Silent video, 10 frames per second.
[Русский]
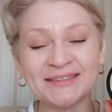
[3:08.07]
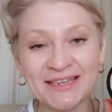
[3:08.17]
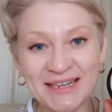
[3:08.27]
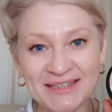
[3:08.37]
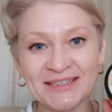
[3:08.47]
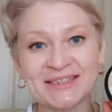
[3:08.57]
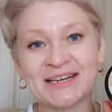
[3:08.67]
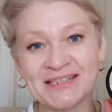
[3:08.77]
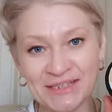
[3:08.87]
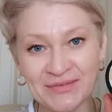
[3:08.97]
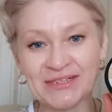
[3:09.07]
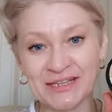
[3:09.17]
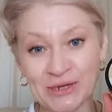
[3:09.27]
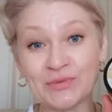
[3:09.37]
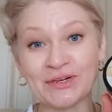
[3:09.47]
длинных, красивых,
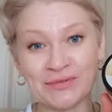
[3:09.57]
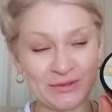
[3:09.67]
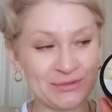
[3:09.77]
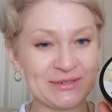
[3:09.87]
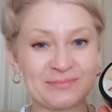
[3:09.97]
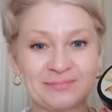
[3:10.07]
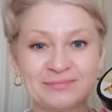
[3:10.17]
здоровых волос.